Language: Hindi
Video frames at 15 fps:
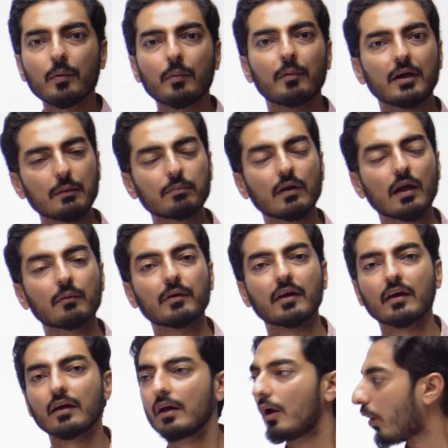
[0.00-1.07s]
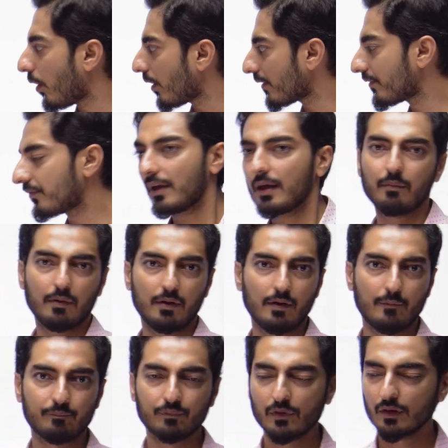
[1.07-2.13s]
मल्टीप्लाई में है और सेम है
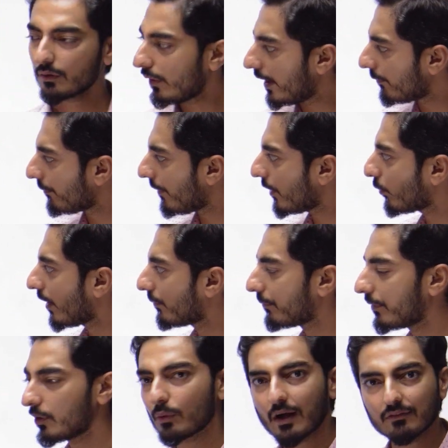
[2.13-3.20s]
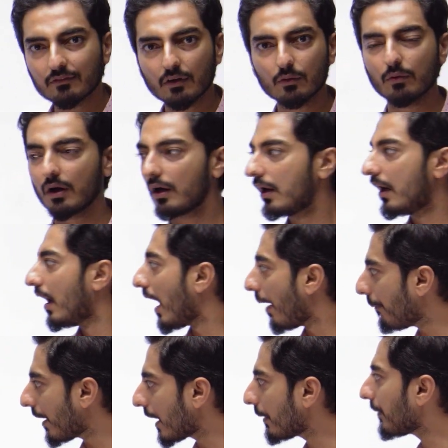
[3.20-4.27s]
तो एन बाई टू एन बाई टू कैंसिल हुआ
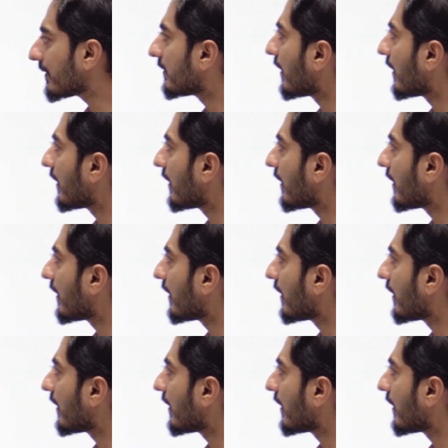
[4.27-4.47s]
हमारे पास आ